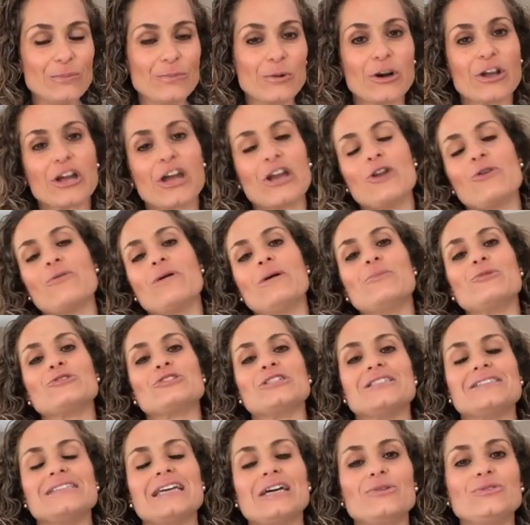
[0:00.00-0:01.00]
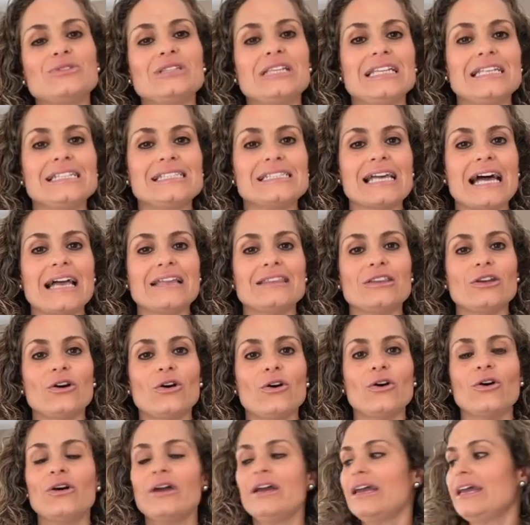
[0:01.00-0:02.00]
porque no vamos a estar
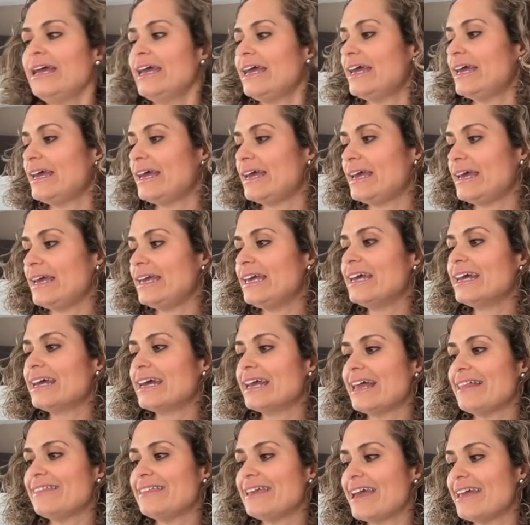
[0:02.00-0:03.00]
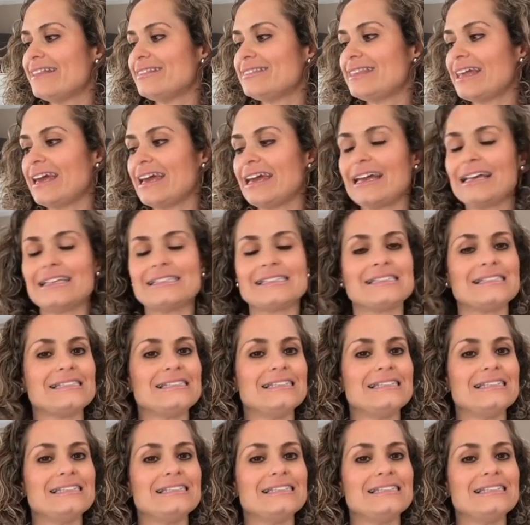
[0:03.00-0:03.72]
utilizando eh, ingredientes,